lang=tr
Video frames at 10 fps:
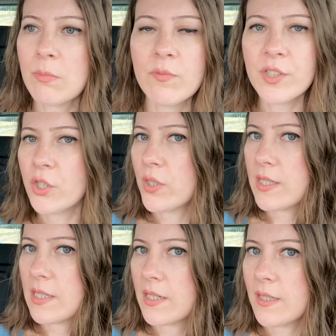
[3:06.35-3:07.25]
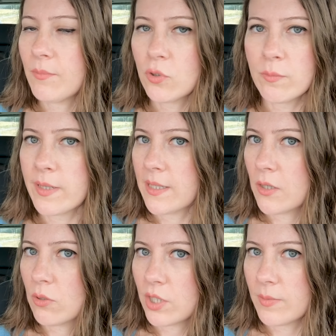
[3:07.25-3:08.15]
bu videoyu izleyerek bütün
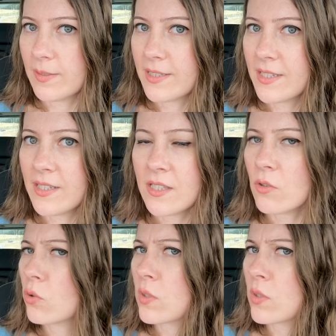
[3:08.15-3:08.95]
bilgilere ulaşabilirsiniz.